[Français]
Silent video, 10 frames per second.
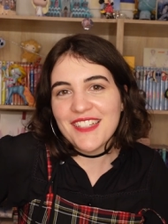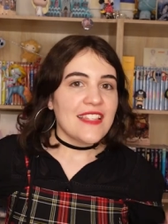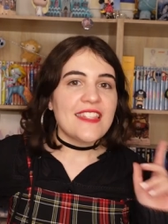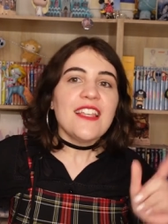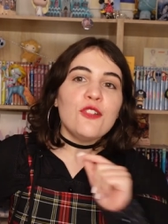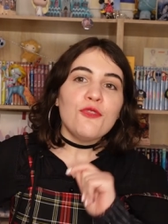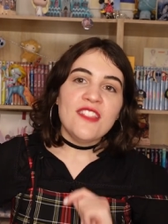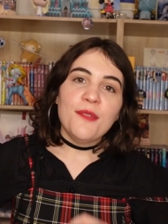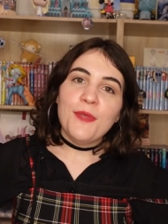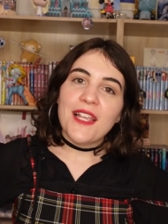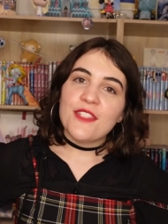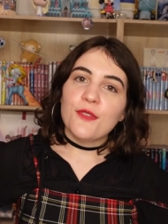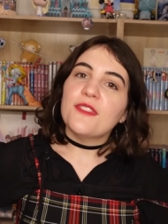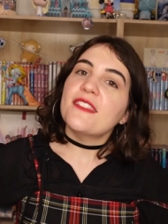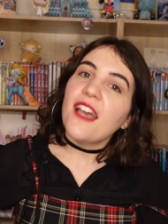53ème
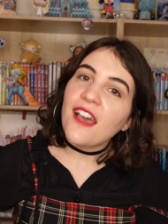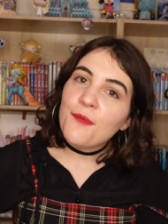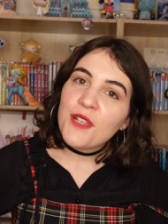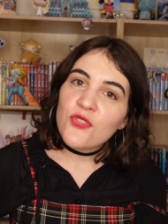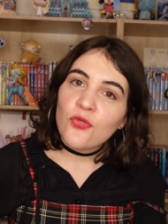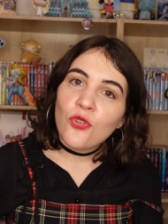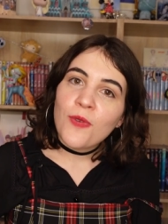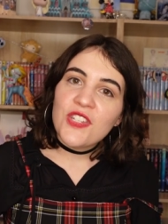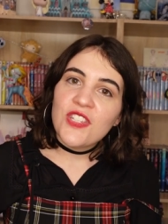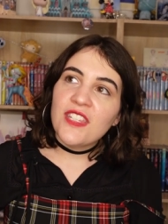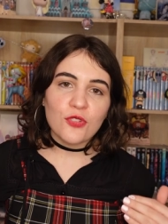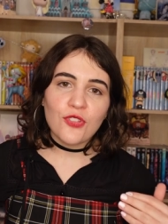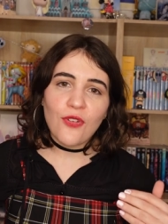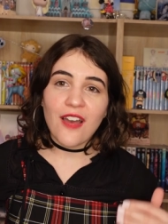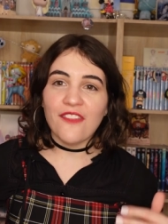place, Tara chaudron Magique,
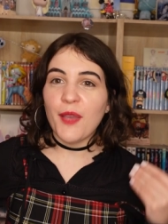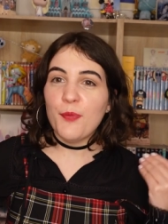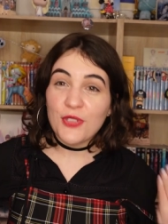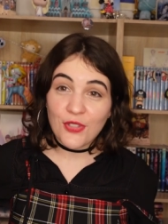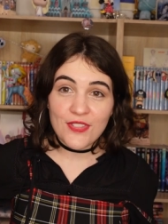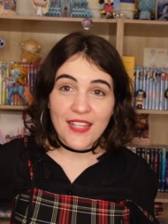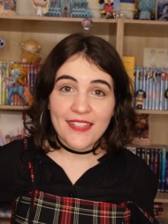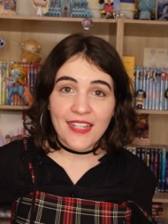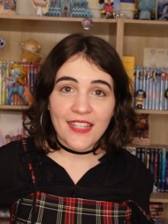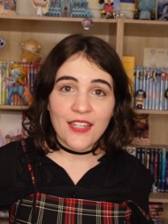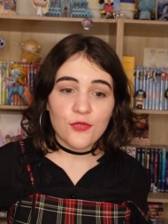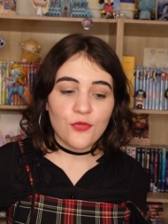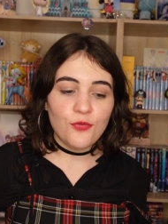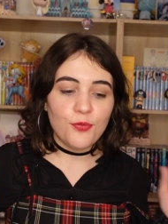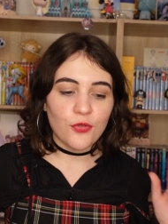pourtant a un vrai potentiel derrière, du
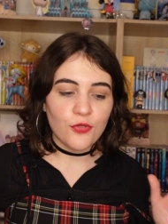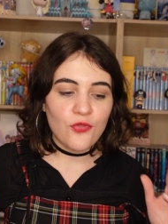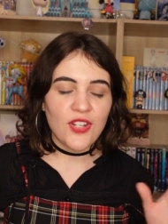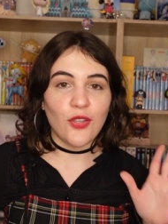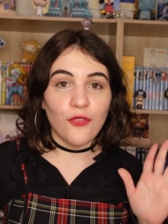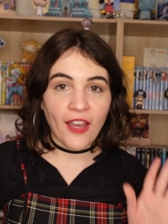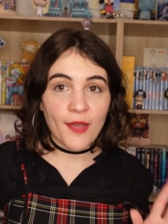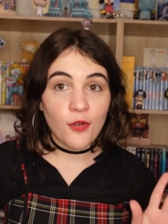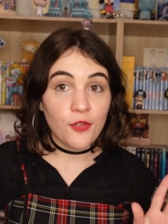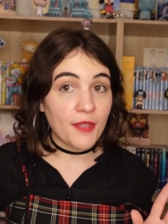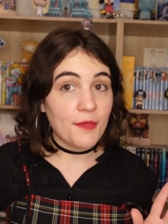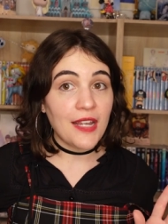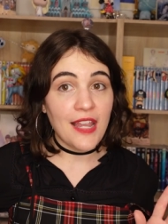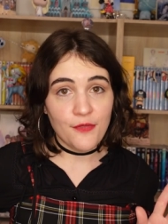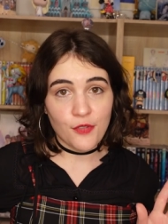coup pour le coup j'attends vraiment le
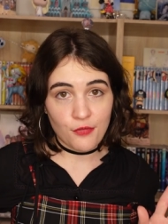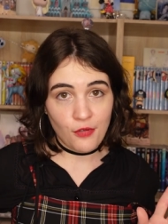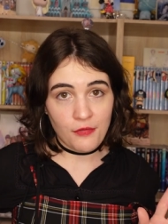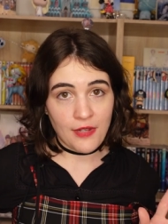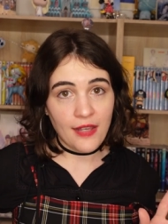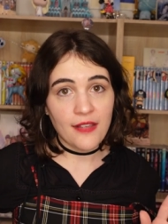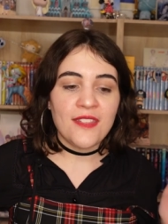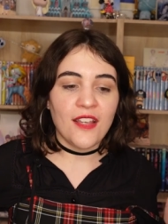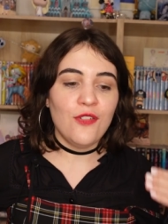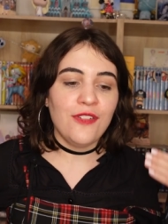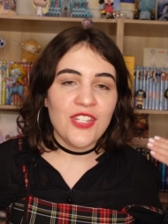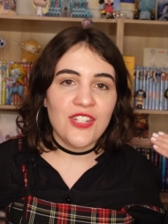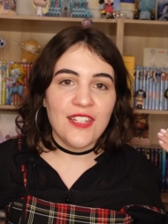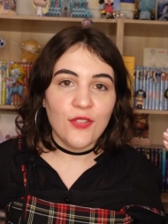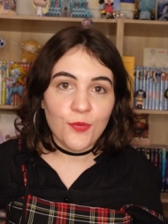remake live de celui-là. Si ça
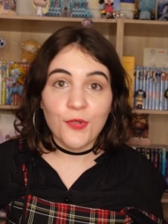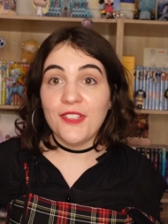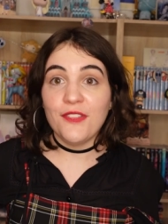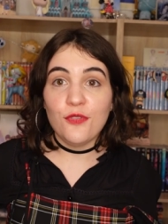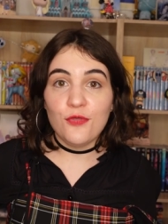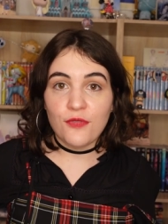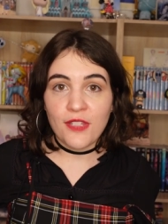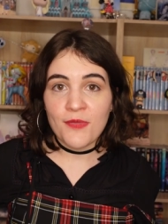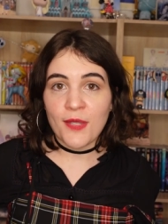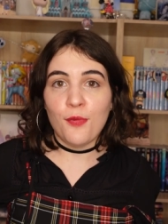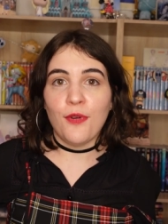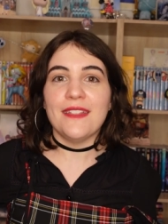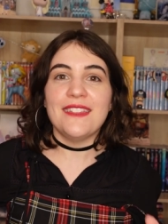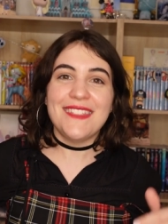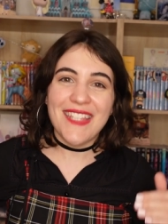corrige les nombreux défauts du film, ça pourrait
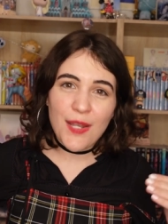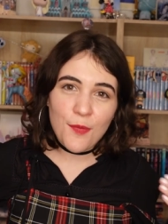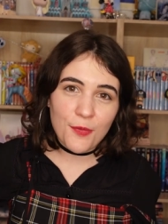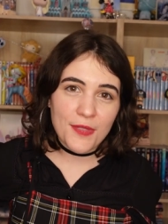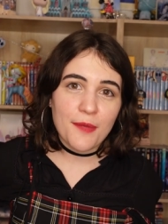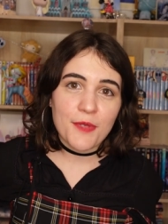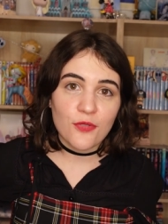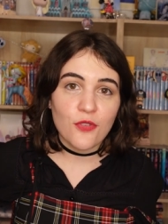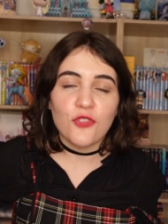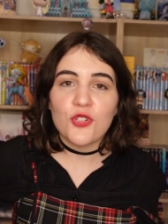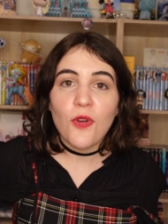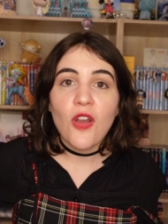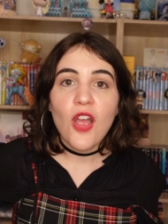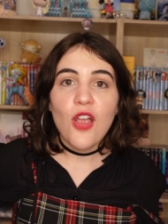être tellement bien parce que franchement,